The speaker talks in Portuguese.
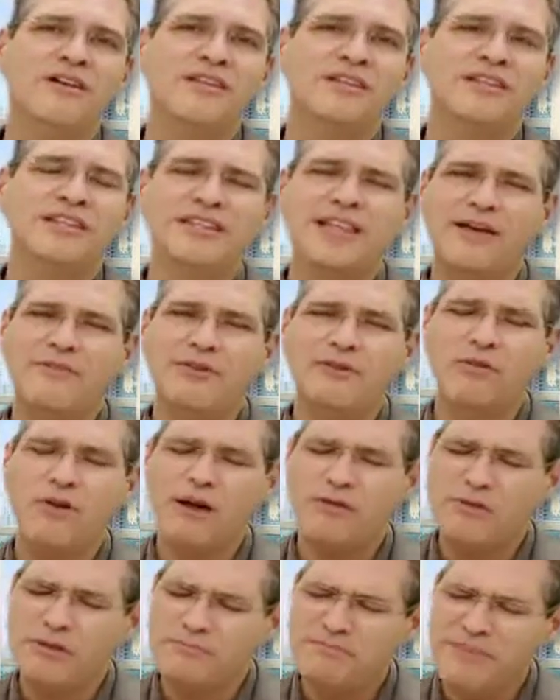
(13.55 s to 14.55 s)
que estava com
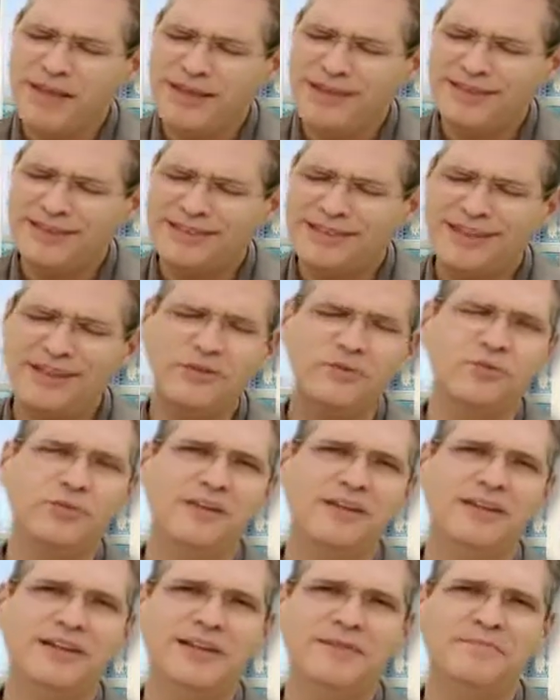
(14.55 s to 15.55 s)
água bem
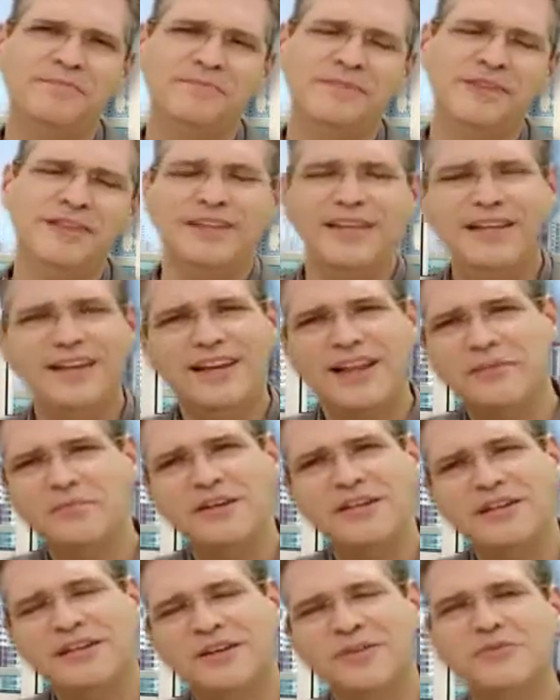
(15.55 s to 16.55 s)
tranquila. E ele lá
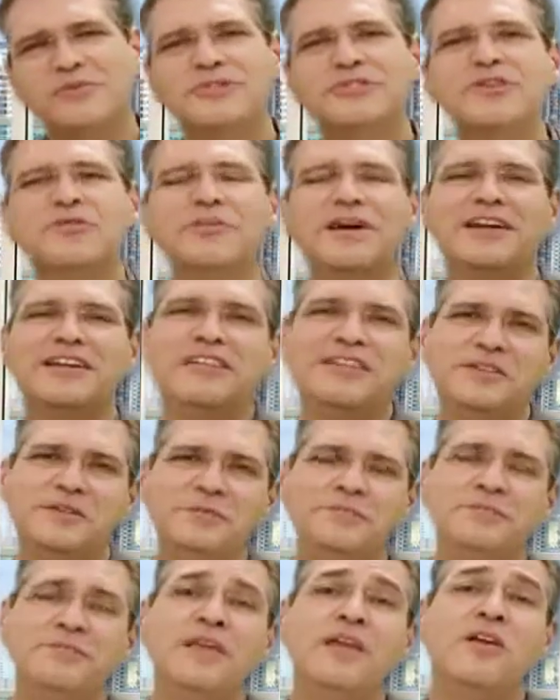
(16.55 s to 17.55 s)
brincando com seu barquinho.